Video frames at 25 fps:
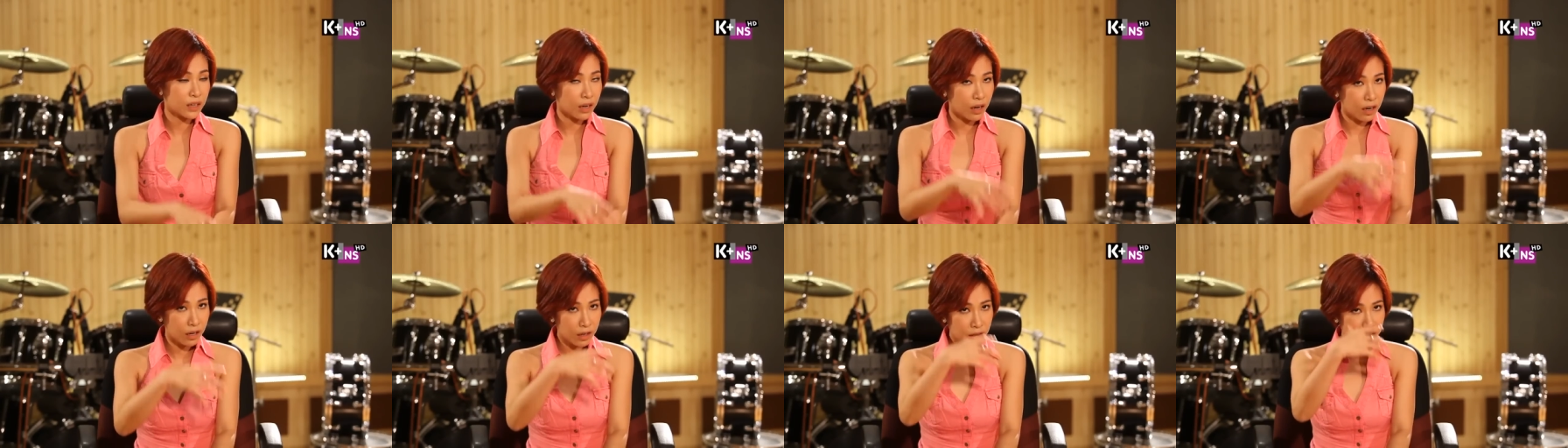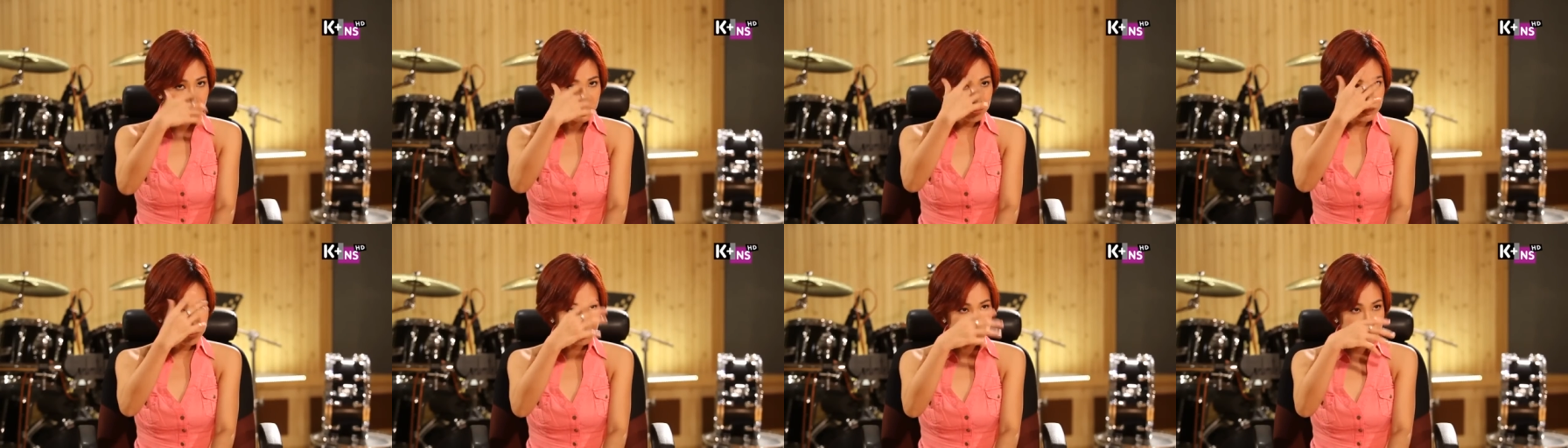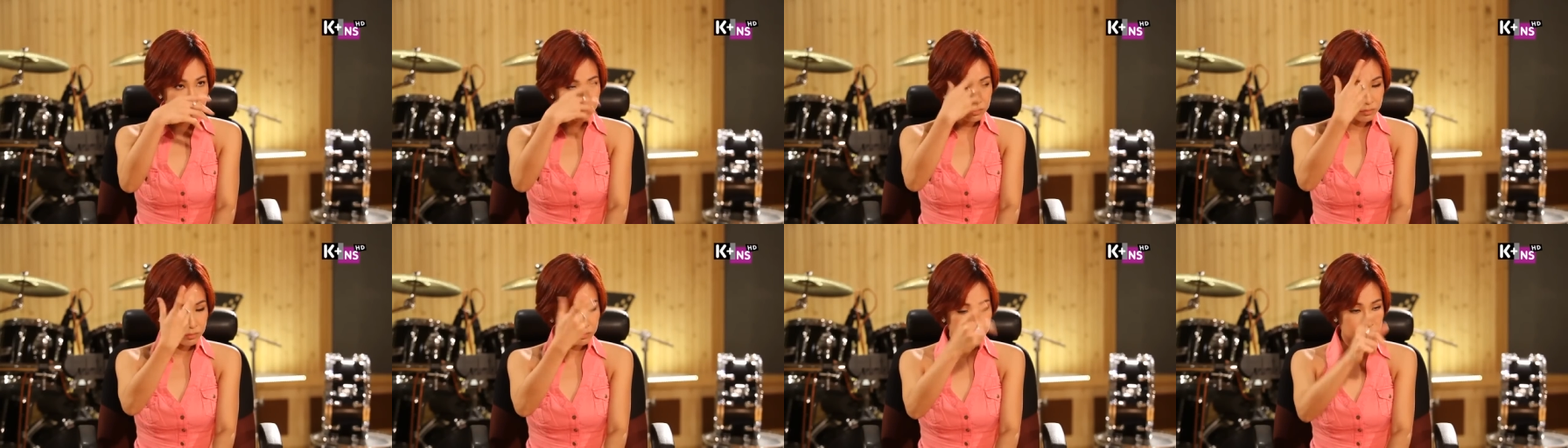có
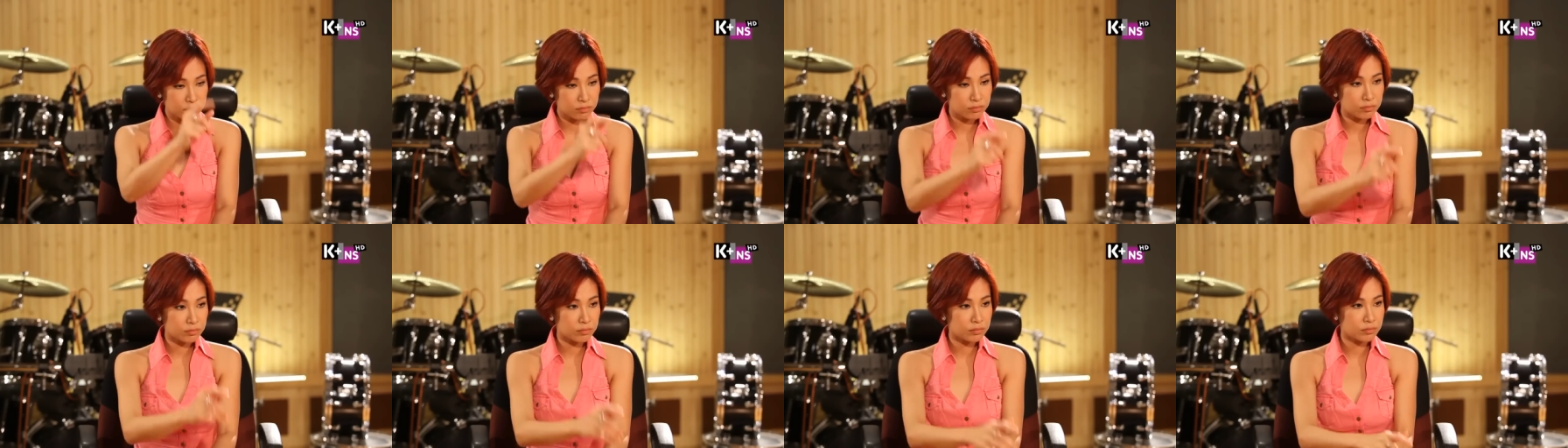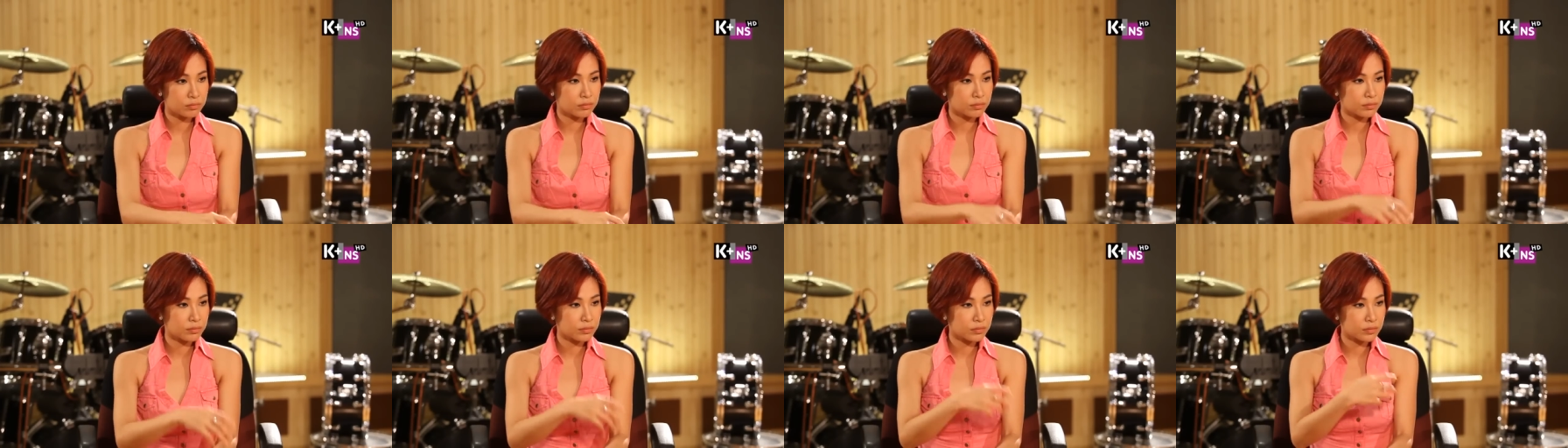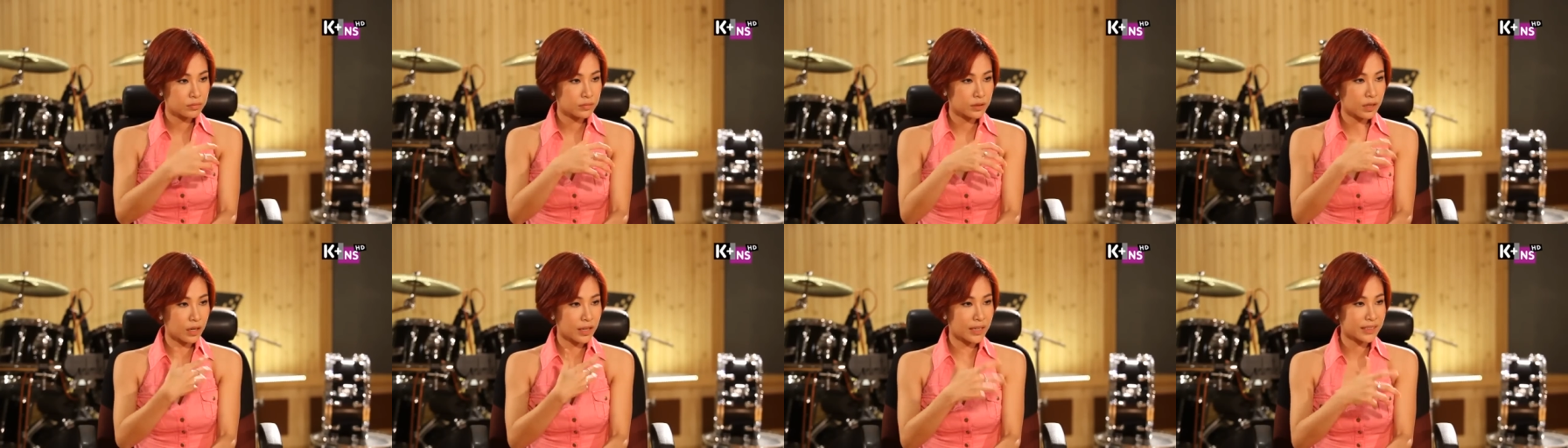um,
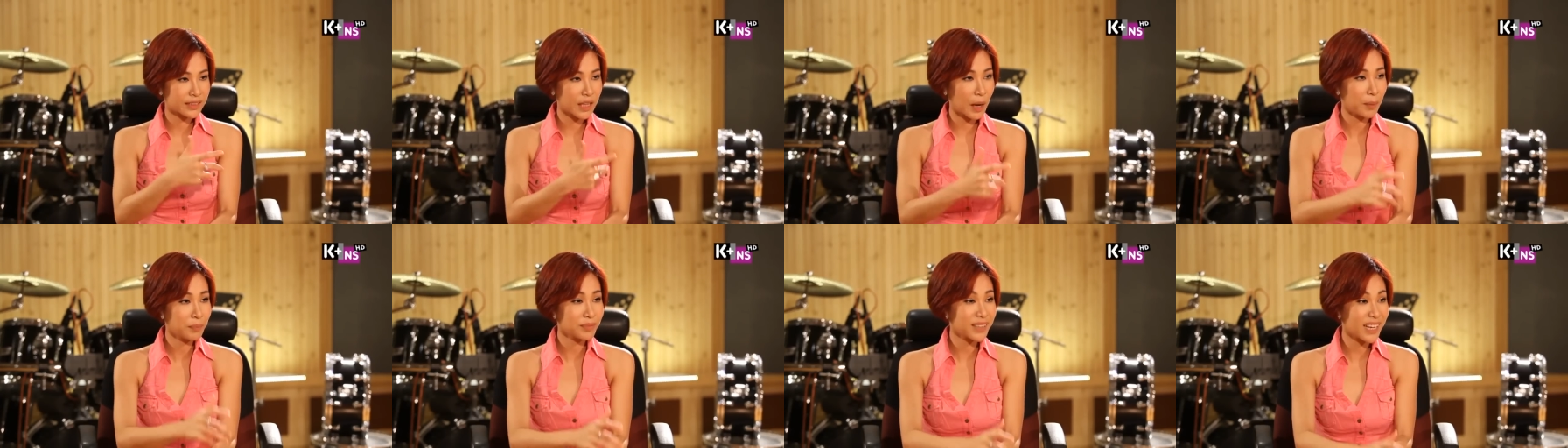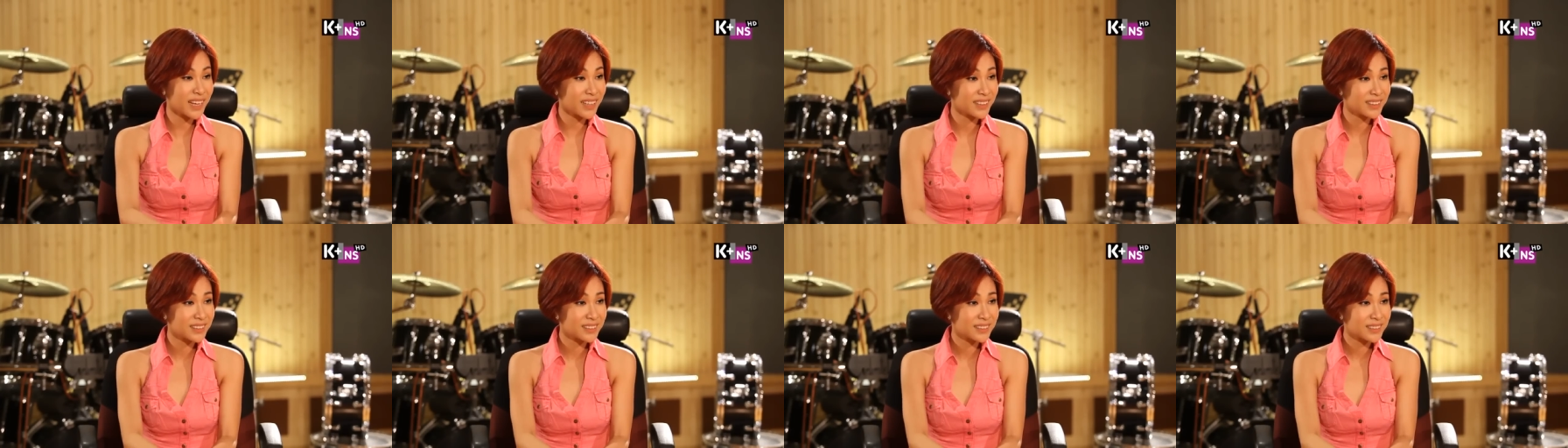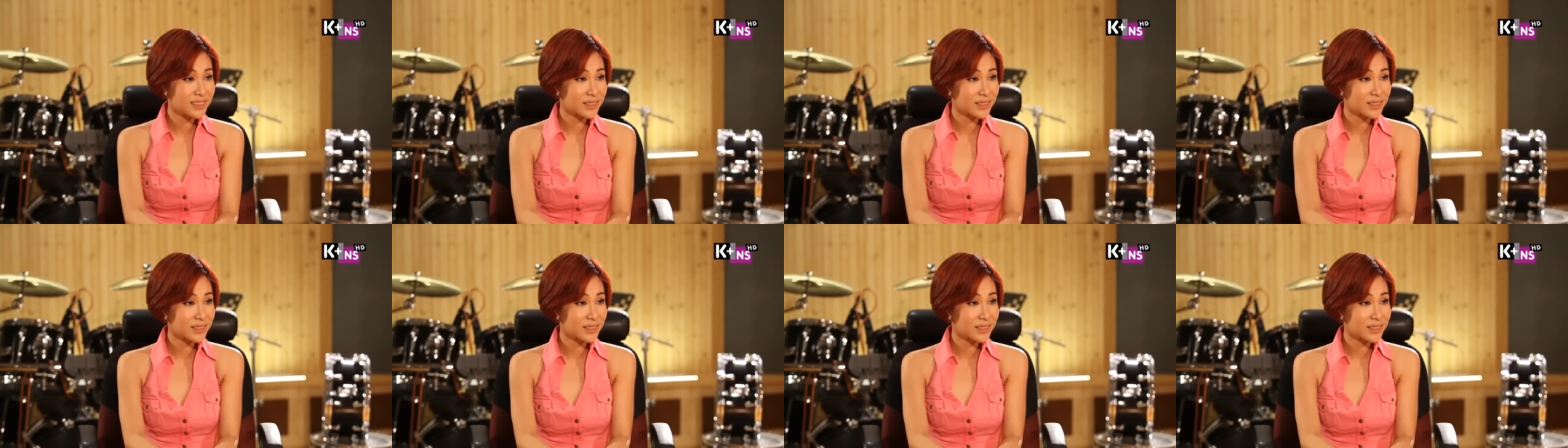gọi là tóm tắt